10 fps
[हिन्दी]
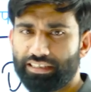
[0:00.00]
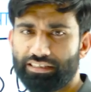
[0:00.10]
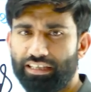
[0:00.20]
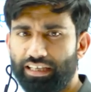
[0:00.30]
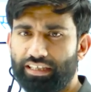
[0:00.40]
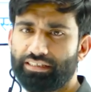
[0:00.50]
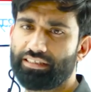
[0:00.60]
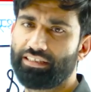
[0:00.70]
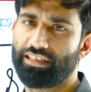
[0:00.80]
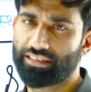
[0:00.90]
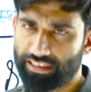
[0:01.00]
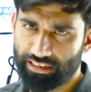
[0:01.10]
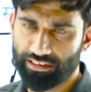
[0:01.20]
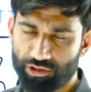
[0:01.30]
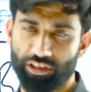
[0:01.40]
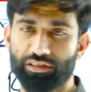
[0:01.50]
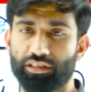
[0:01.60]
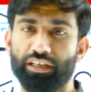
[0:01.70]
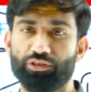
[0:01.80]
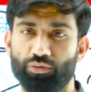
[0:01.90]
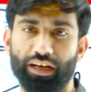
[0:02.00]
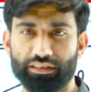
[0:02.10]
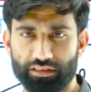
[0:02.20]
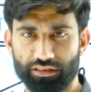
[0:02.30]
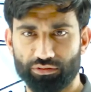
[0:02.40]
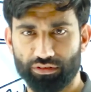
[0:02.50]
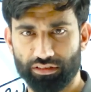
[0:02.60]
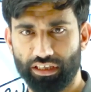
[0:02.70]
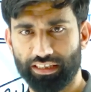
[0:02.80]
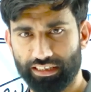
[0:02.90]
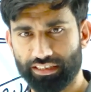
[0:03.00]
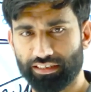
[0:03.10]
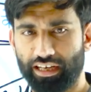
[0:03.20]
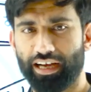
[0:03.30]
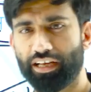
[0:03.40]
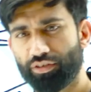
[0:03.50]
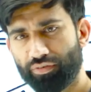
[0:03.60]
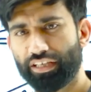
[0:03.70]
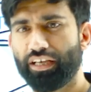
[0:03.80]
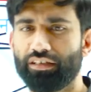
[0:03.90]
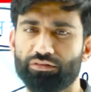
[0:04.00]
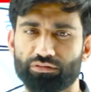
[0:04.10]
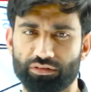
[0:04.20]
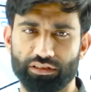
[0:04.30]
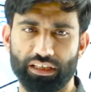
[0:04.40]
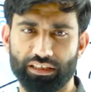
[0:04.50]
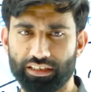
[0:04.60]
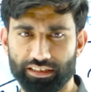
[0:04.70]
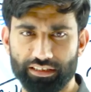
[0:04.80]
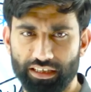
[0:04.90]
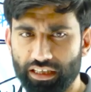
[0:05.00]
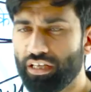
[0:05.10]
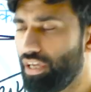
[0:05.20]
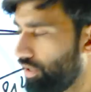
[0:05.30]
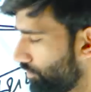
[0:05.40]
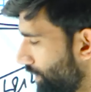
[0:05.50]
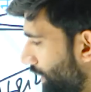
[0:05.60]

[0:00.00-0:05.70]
केंद्र है जनजाति के लिए क्षेत्रीय स्वास्थ्य अनुसंधान केंद्र है आयुर्विज्ञान अनुसंधान केंद्र है वो